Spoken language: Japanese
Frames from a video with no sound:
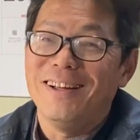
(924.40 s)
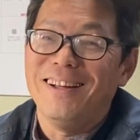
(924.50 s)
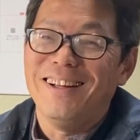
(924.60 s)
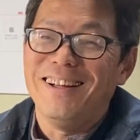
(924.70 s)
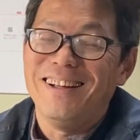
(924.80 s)

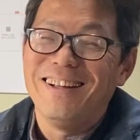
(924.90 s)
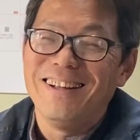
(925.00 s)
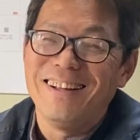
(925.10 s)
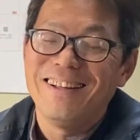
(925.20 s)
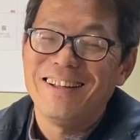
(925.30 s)
は
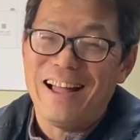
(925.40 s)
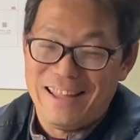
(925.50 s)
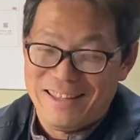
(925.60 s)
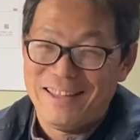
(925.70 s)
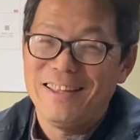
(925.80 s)
い、は
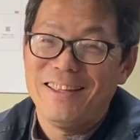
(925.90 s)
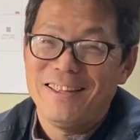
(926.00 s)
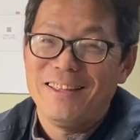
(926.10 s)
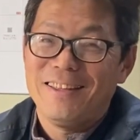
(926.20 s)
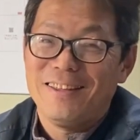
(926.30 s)
い、
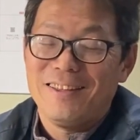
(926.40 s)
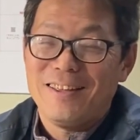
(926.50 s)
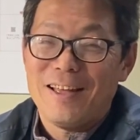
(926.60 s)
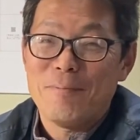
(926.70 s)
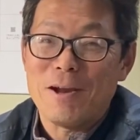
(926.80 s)

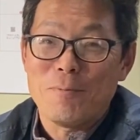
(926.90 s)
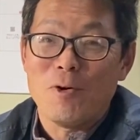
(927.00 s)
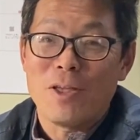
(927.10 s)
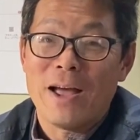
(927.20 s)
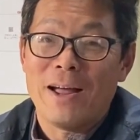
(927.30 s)
あまり
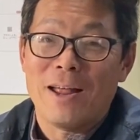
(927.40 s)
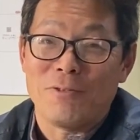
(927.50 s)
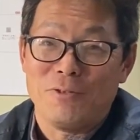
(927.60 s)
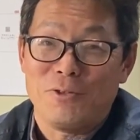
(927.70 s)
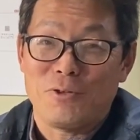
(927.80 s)
盛り上がら
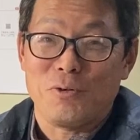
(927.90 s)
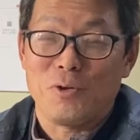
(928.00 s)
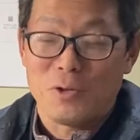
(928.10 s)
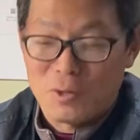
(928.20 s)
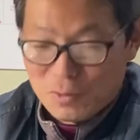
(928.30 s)
ず終
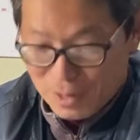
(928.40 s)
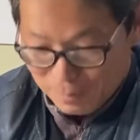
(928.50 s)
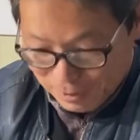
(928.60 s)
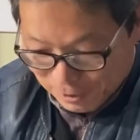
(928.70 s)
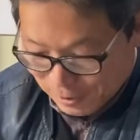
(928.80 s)
了でございます、は